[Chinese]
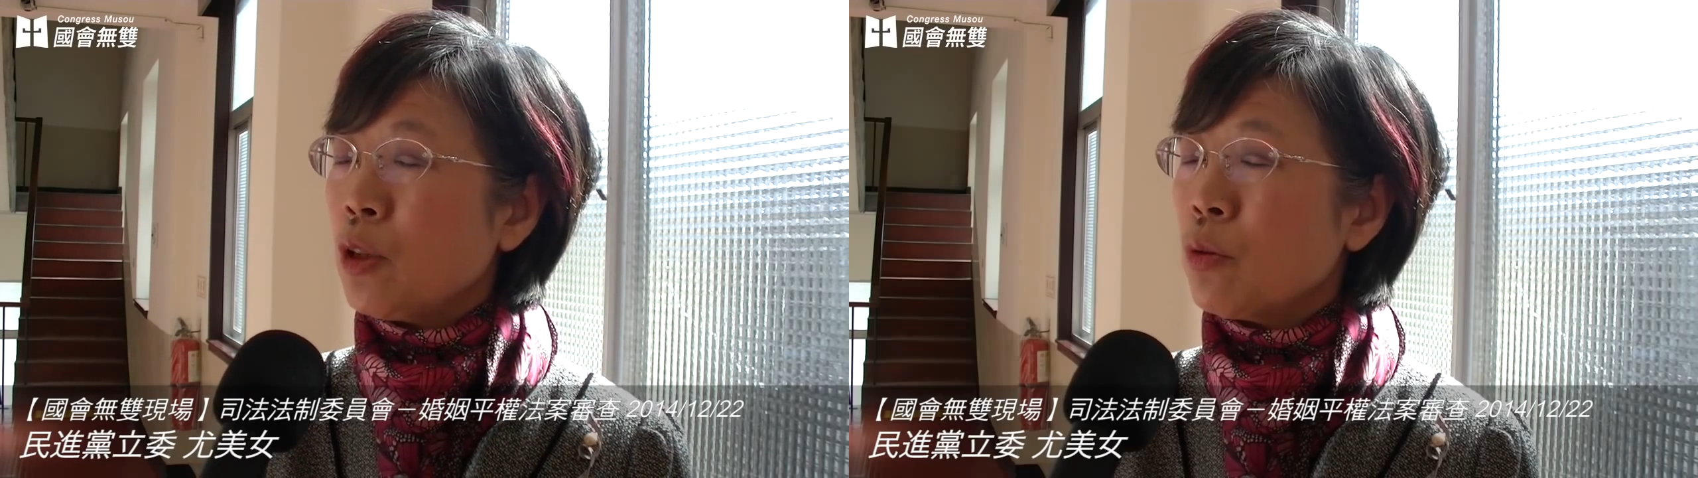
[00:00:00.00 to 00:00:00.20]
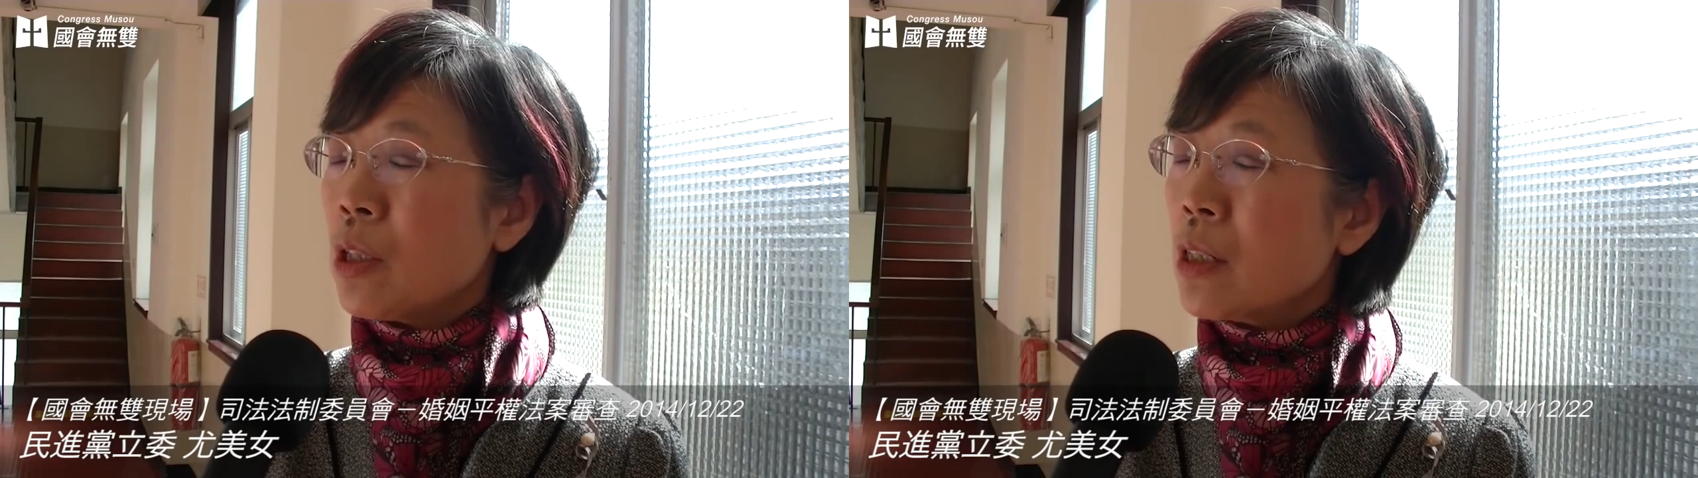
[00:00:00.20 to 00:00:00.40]

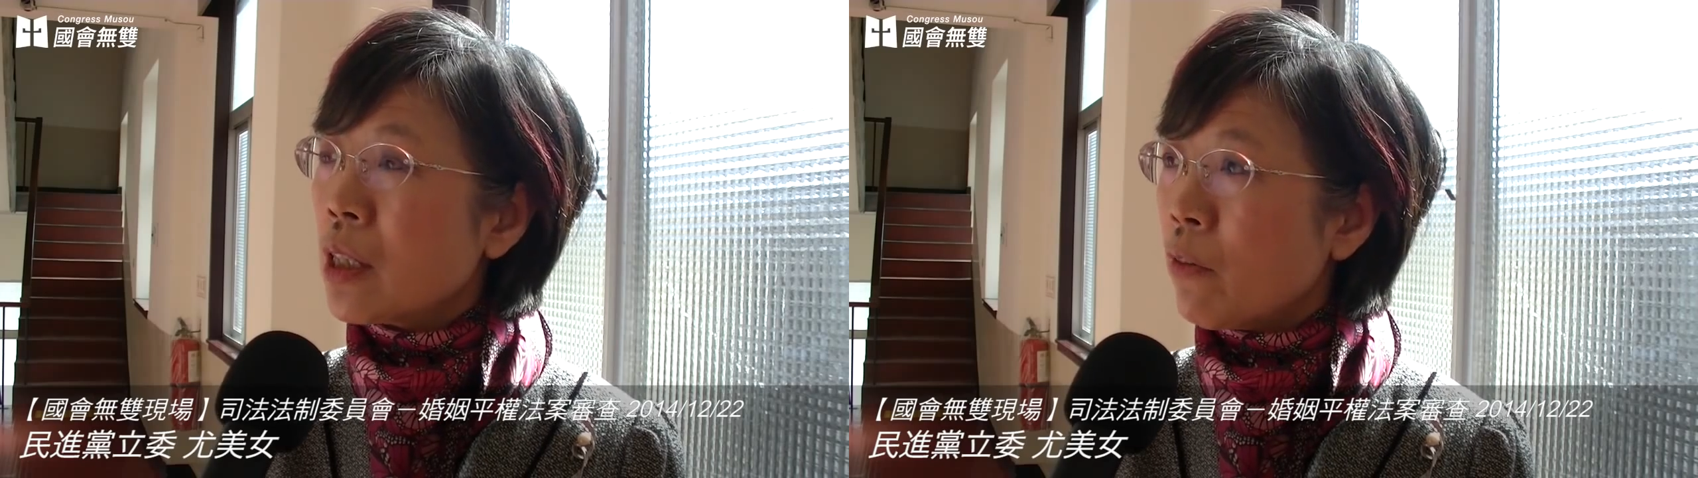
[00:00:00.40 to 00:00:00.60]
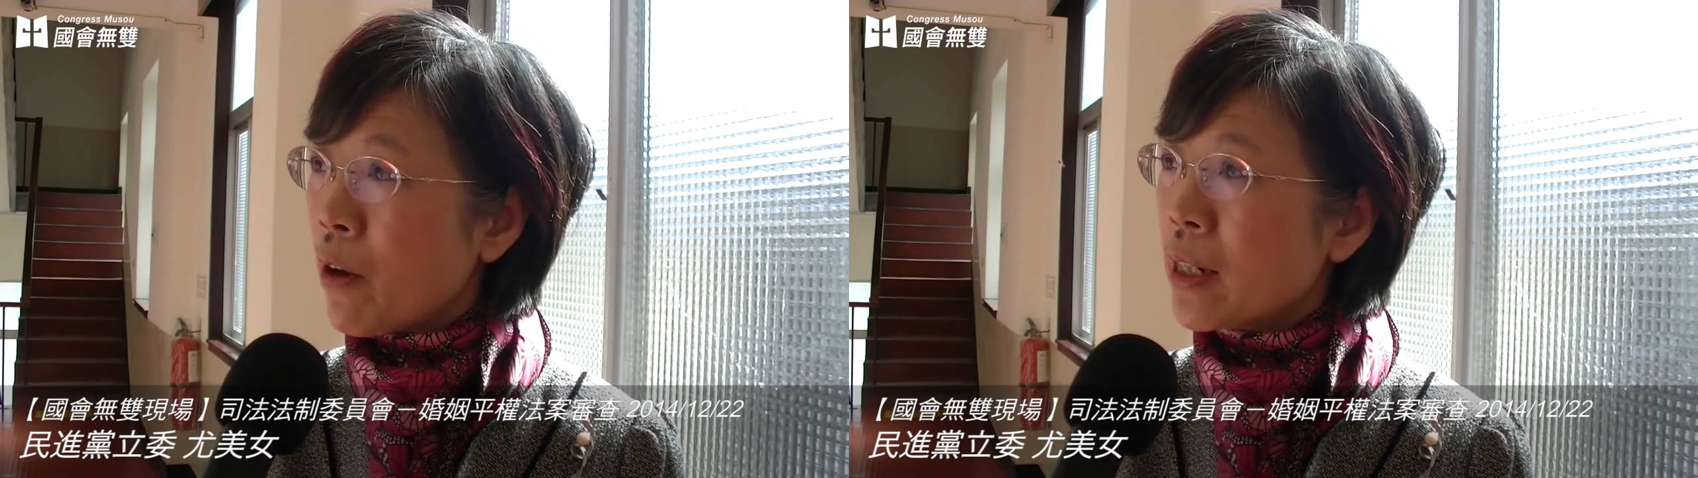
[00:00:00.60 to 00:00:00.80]
出政
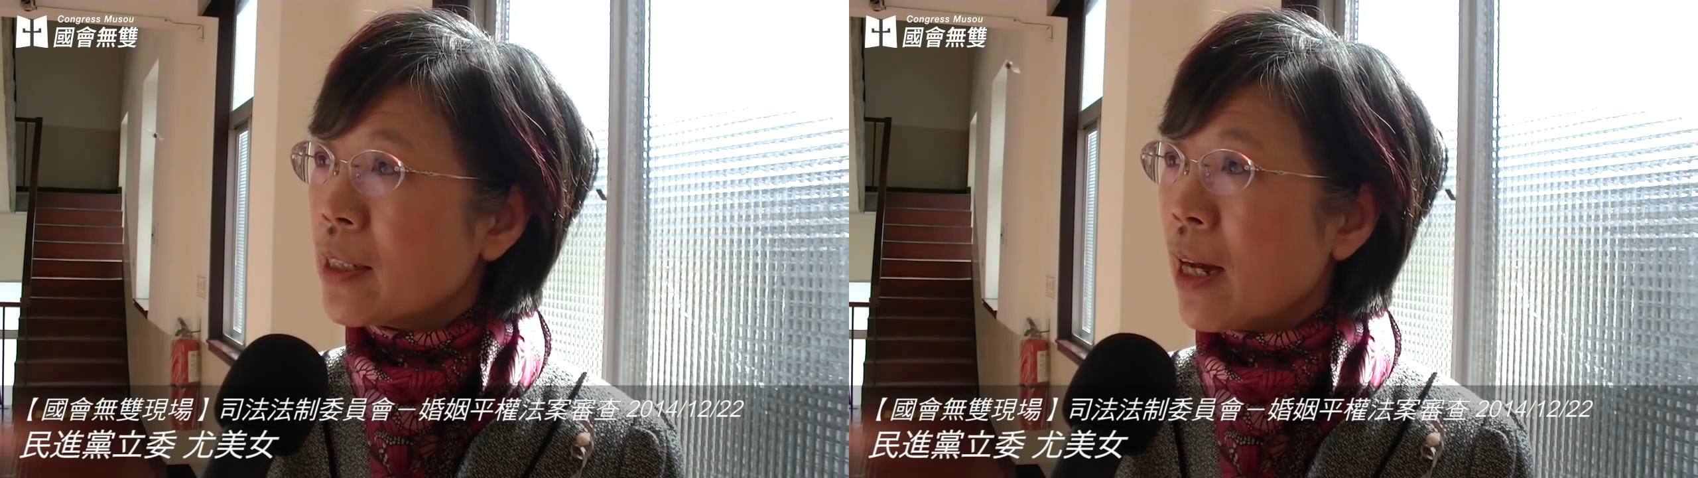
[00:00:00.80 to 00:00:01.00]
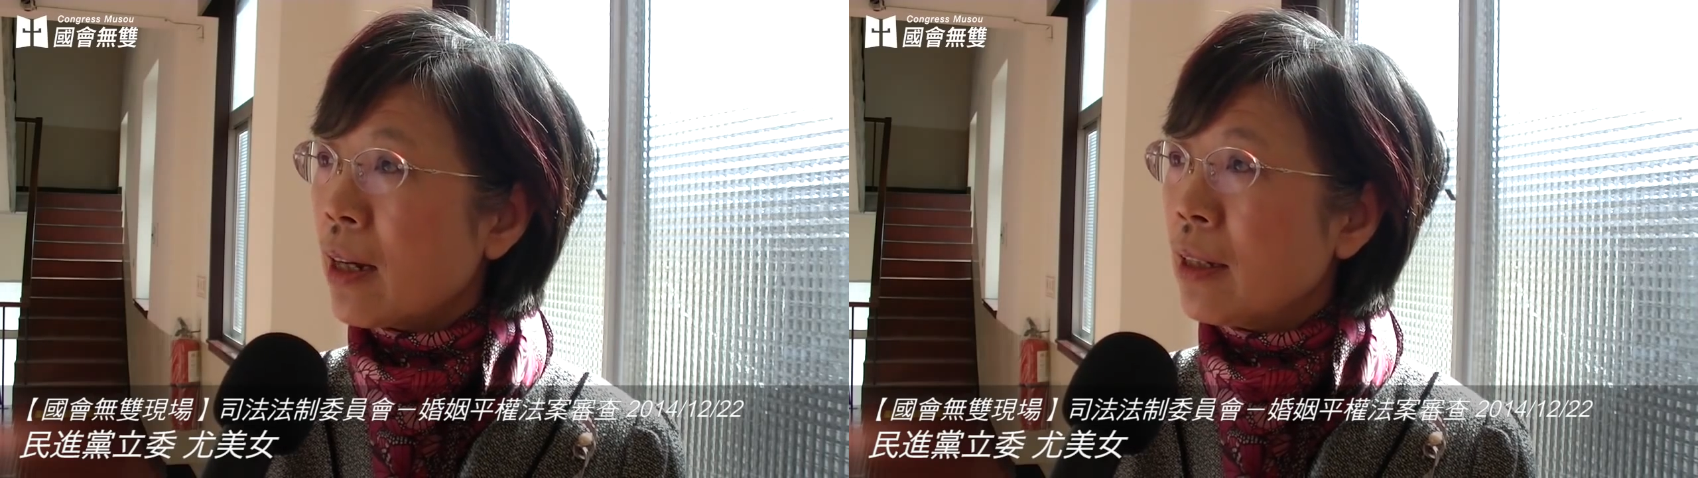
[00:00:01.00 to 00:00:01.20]
策方
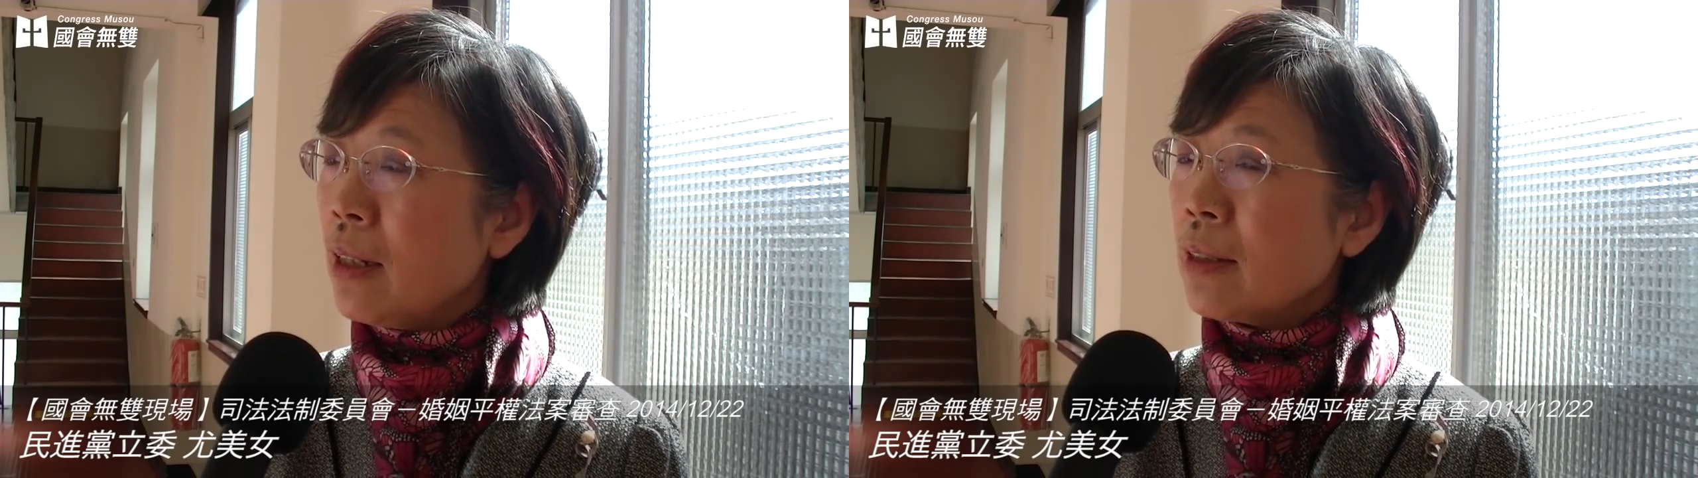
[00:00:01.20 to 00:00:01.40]
向，